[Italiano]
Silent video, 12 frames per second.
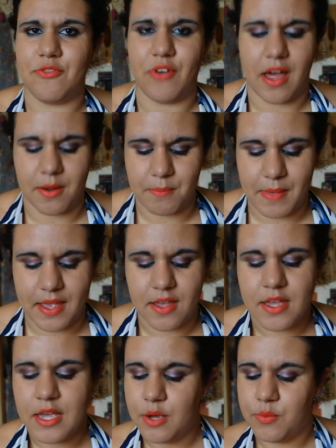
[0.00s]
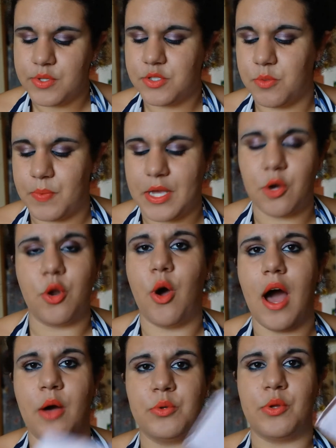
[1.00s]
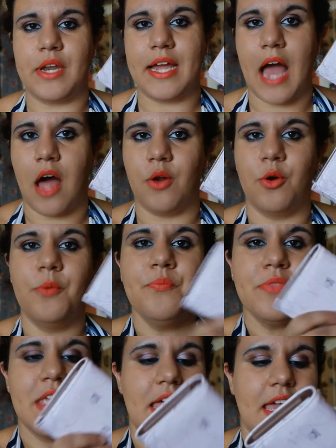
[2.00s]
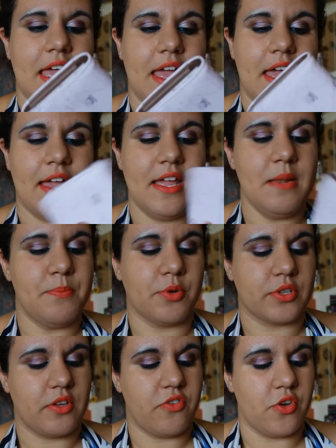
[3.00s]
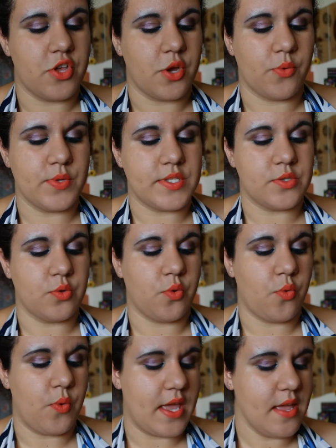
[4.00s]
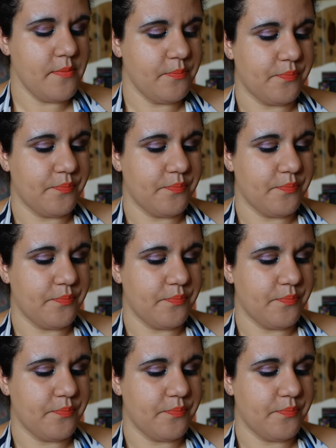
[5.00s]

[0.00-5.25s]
farmi questo piccolo autoregalo eh, il portafoglio è questo qui